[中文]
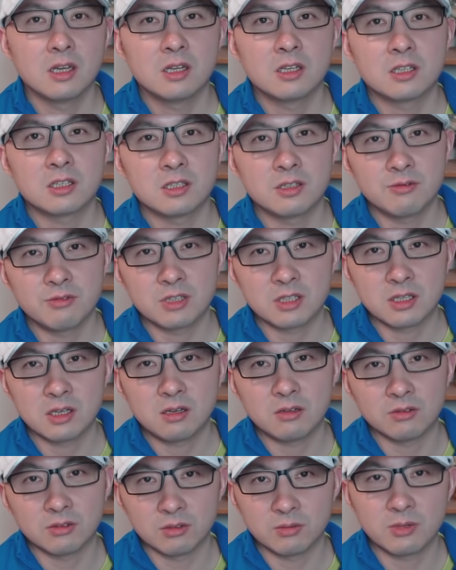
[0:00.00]
十一月
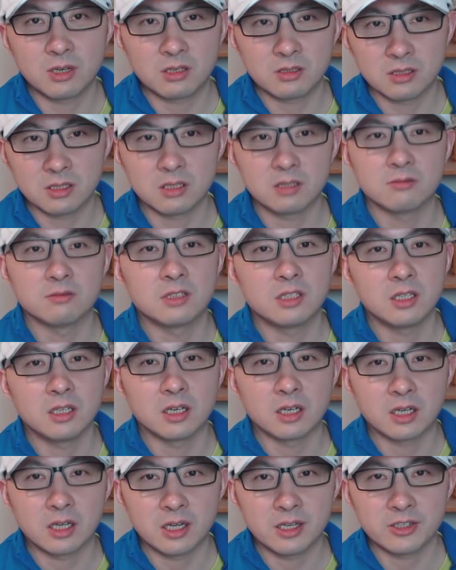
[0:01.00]
三号投票日上午七
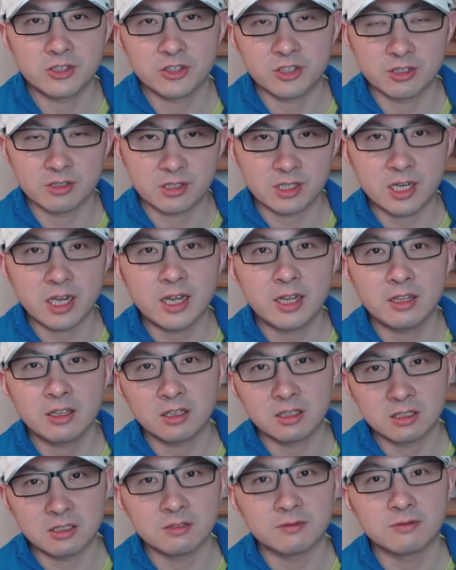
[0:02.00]
点开始拆
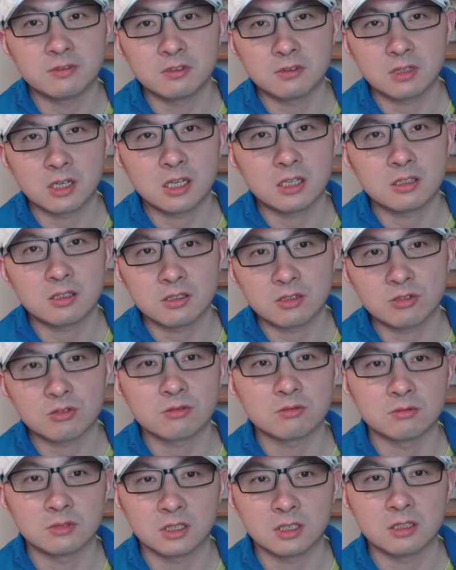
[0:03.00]
那个信封，开始
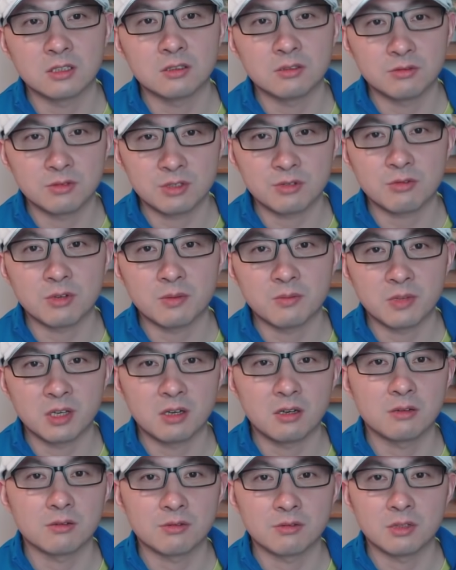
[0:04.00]
数那个邮寄选
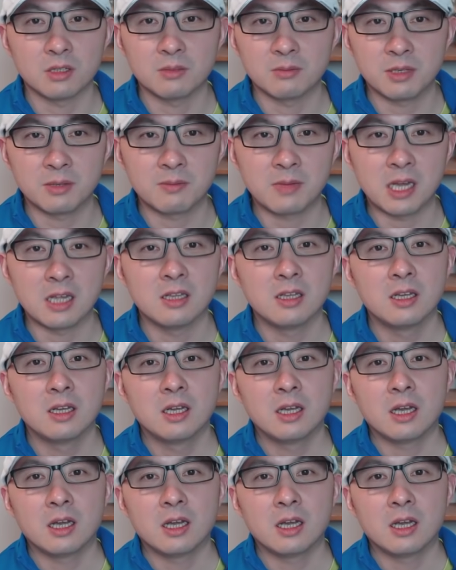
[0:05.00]
票，所以特别慢。